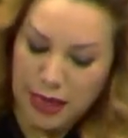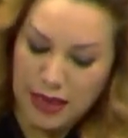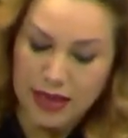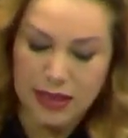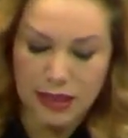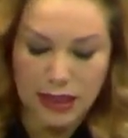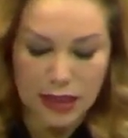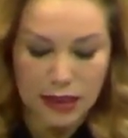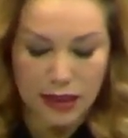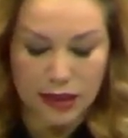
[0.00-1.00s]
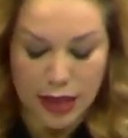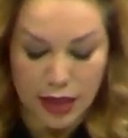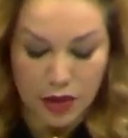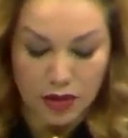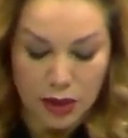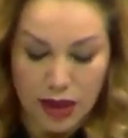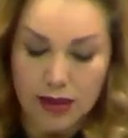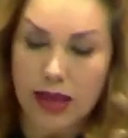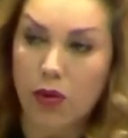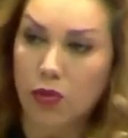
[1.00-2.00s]
para decidir el criterio
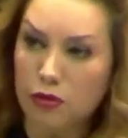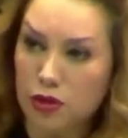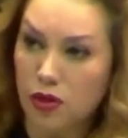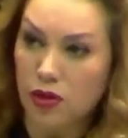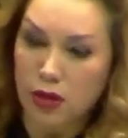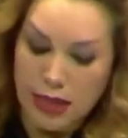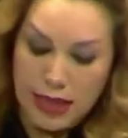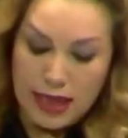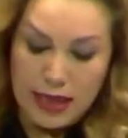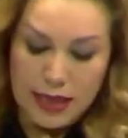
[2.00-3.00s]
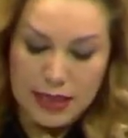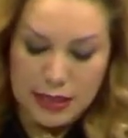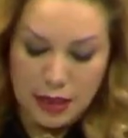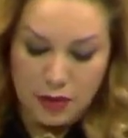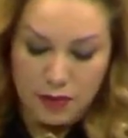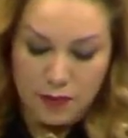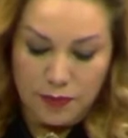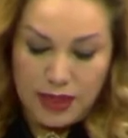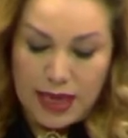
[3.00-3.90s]
de uso y destino